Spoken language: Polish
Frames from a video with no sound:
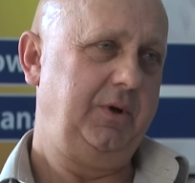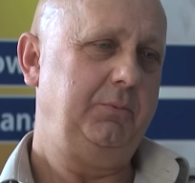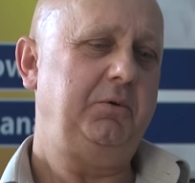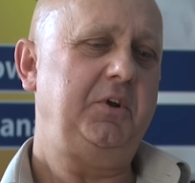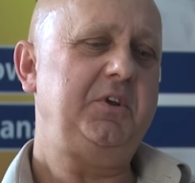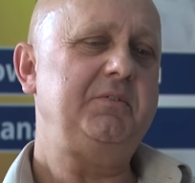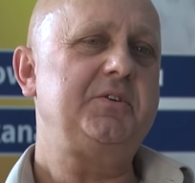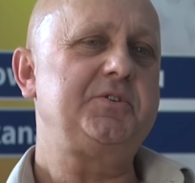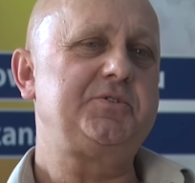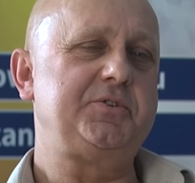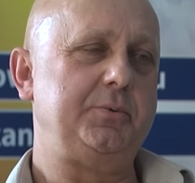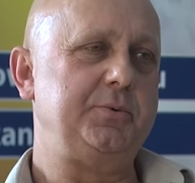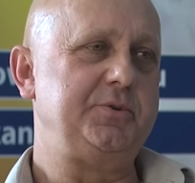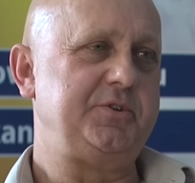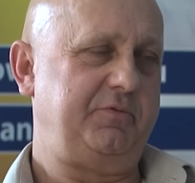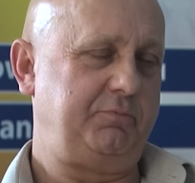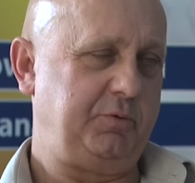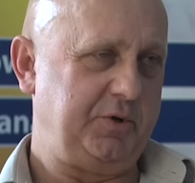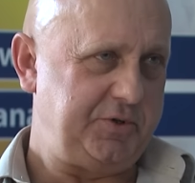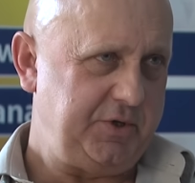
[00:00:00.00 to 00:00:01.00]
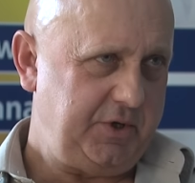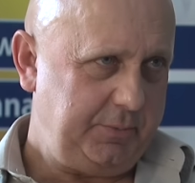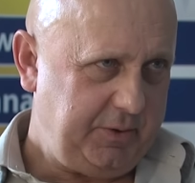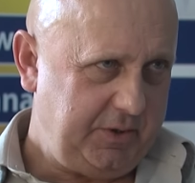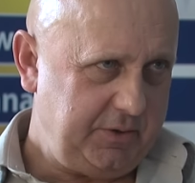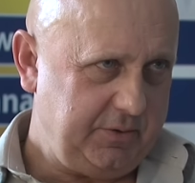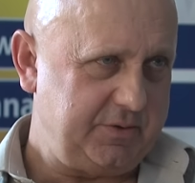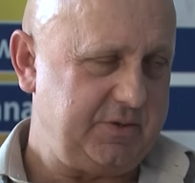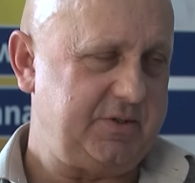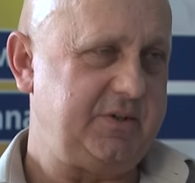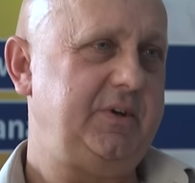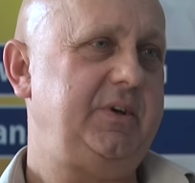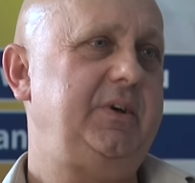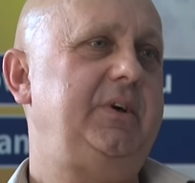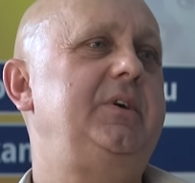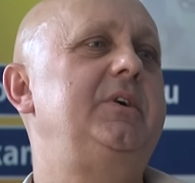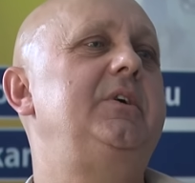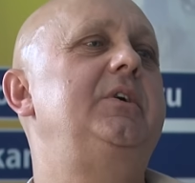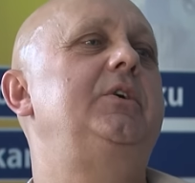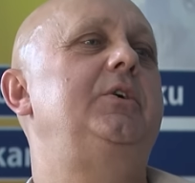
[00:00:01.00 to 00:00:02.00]
ponieważ ci ludzie wpłacili pieniądze,
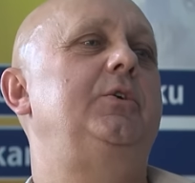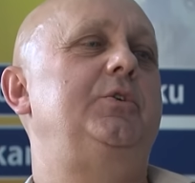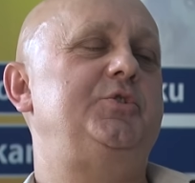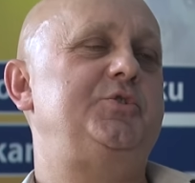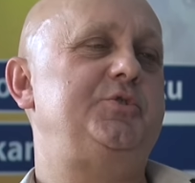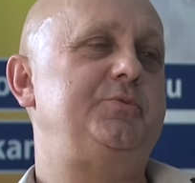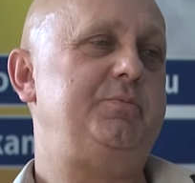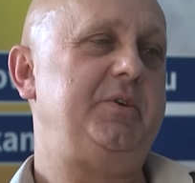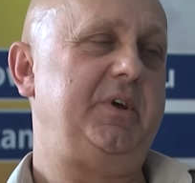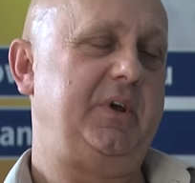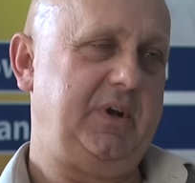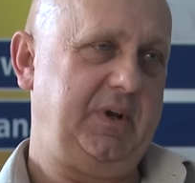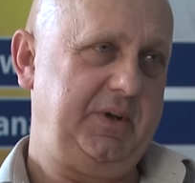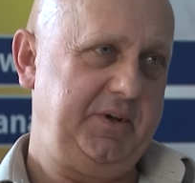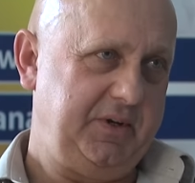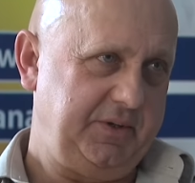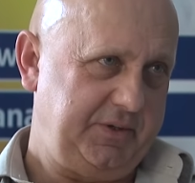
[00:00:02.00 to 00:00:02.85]
zbierali